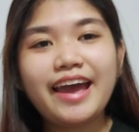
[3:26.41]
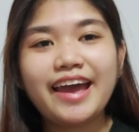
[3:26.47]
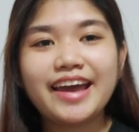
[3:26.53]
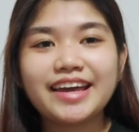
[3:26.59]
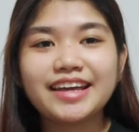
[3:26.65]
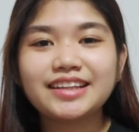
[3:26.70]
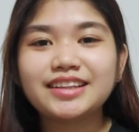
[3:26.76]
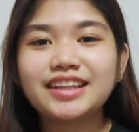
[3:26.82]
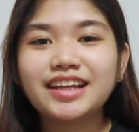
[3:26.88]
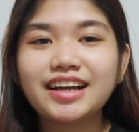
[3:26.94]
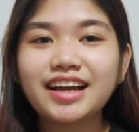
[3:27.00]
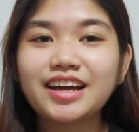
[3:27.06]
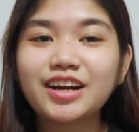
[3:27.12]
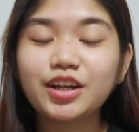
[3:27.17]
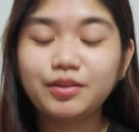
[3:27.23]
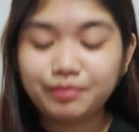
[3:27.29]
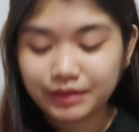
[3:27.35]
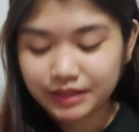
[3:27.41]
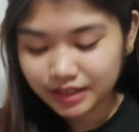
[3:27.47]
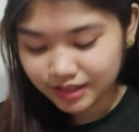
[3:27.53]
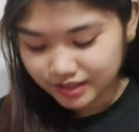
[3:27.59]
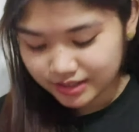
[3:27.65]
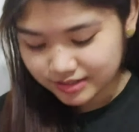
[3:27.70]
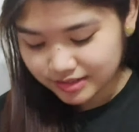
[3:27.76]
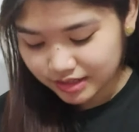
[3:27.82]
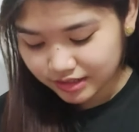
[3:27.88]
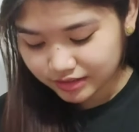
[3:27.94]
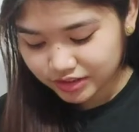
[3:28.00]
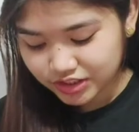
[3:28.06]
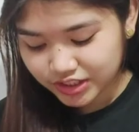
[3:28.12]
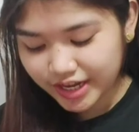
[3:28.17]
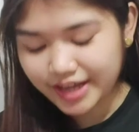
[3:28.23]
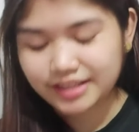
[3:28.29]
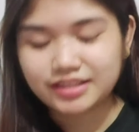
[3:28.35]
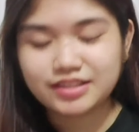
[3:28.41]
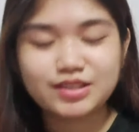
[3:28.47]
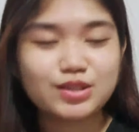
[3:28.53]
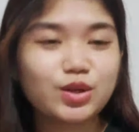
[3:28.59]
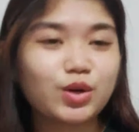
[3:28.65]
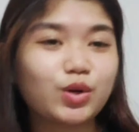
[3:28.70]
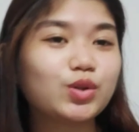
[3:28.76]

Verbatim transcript: And nagkaroon pa ng isang chance.